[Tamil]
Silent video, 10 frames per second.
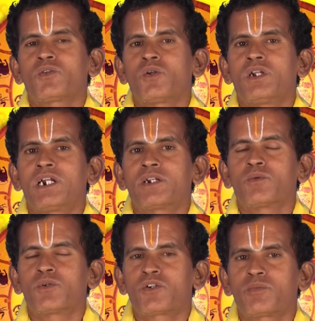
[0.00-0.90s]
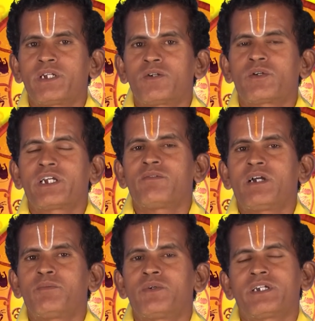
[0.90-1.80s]
தொழிலால் ஒற்றுமை குறைய
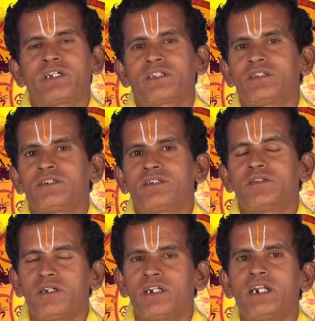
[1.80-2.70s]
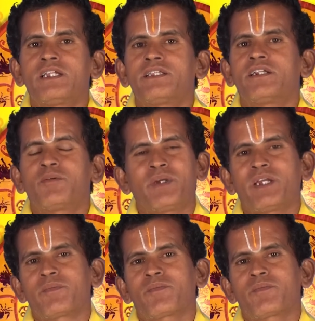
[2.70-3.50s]
வாய்ப்பு இருக்கிறது நல்ல தினமே